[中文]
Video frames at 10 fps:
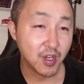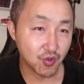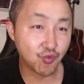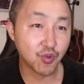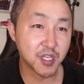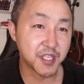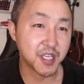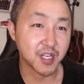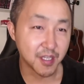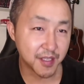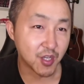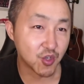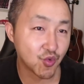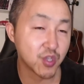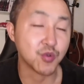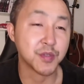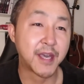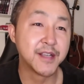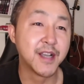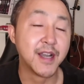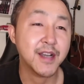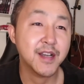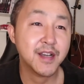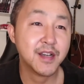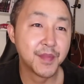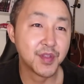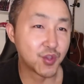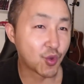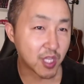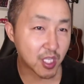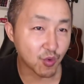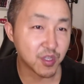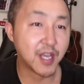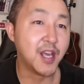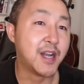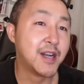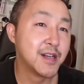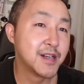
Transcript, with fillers: 如果这几个人在中国有财产，你都给他冻结了。